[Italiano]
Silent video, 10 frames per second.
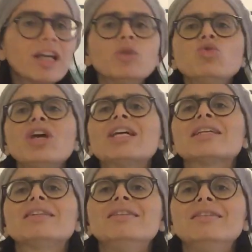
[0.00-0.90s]
La kedusha è la
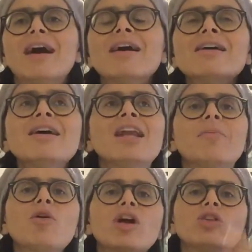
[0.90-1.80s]
santità.
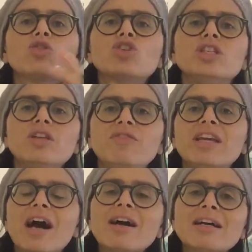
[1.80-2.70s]
La parola kadosh
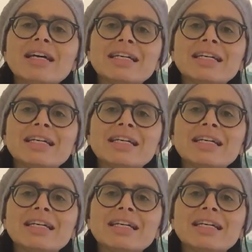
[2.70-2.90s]
significa